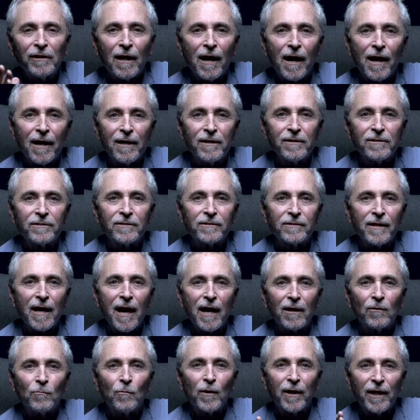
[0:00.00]
Я
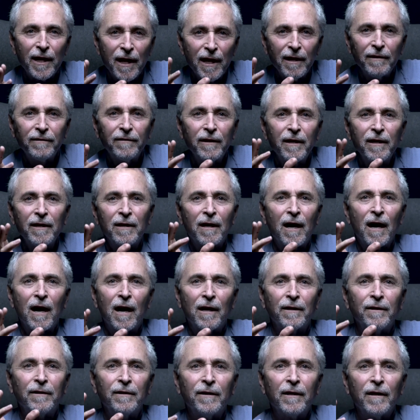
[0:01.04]
понял, что
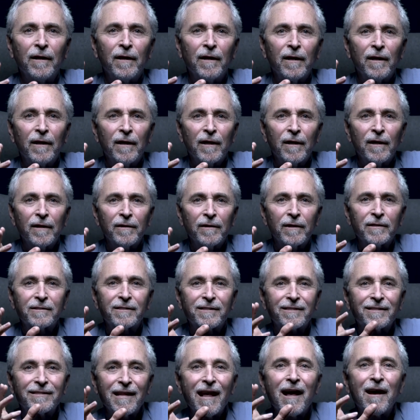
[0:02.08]
то,
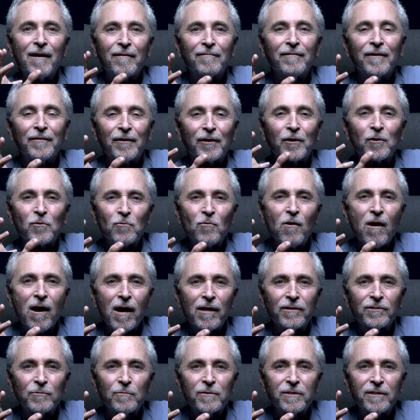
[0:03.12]
что он
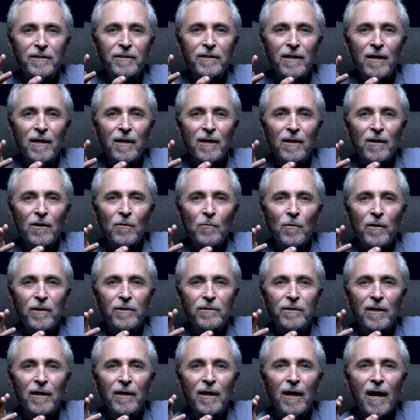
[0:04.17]
сделал на
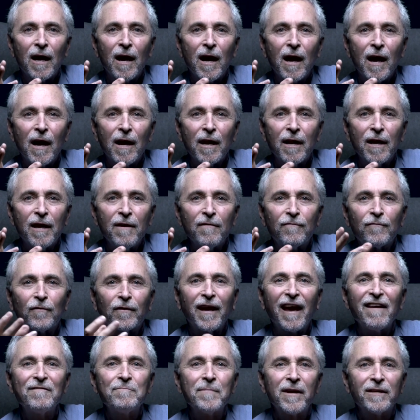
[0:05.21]
кресте,
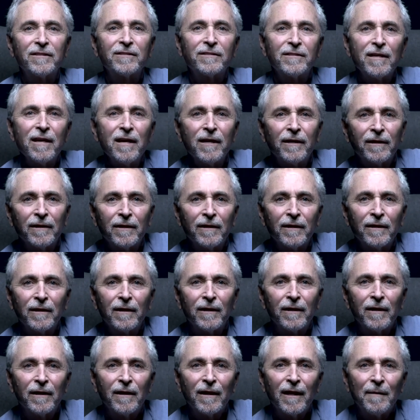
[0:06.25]
он простил
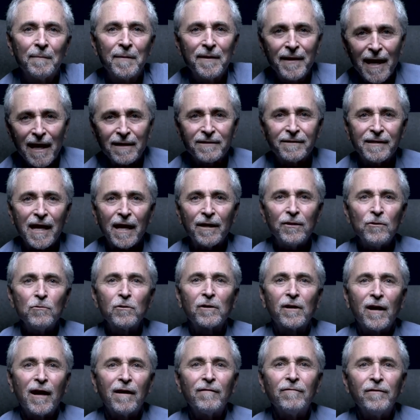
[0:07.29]
мой грех.
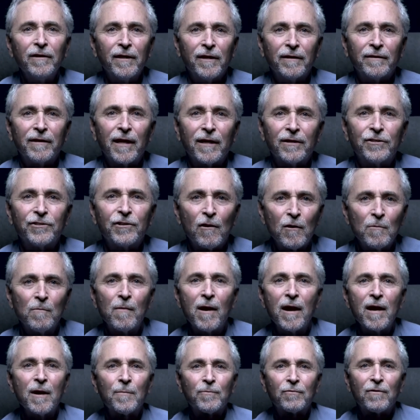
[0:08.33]
Это тот Новый Завет, о
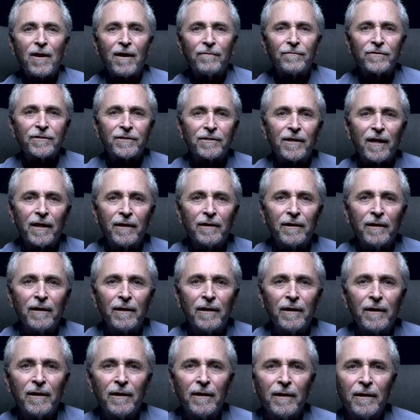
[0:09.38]
котором пророчествовал
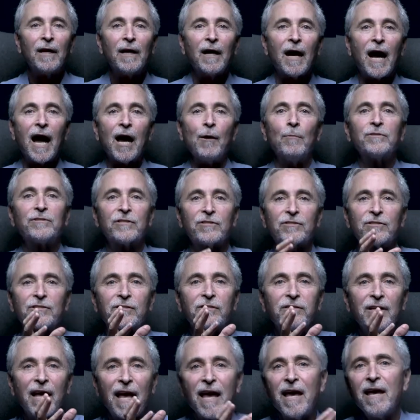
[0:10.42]
Еремия. Я
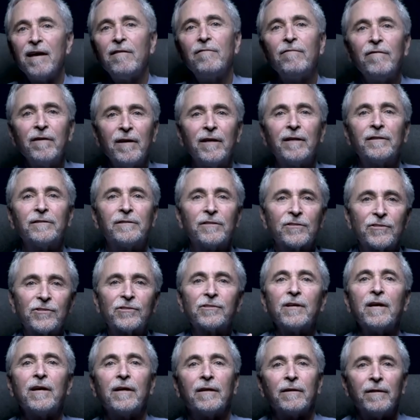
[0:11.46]
был рабом
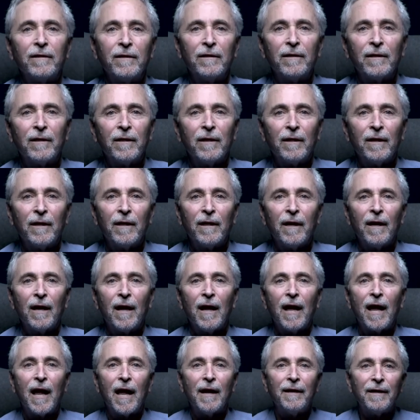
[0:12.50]
греха, а теперь
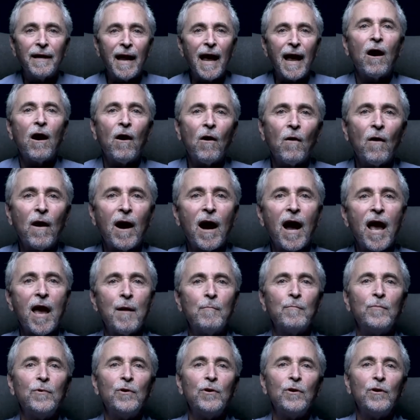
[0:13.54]
я больше
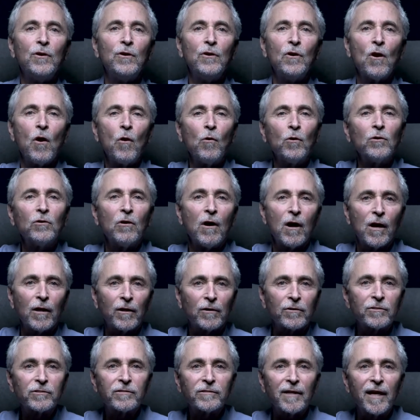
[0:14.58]
не
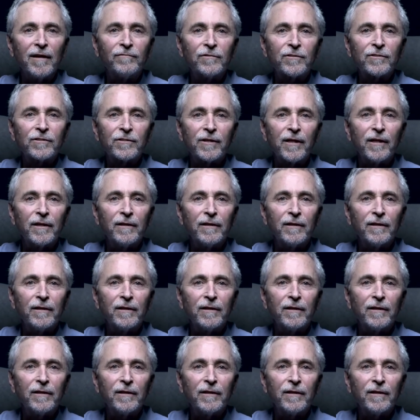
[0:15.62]
раб греха.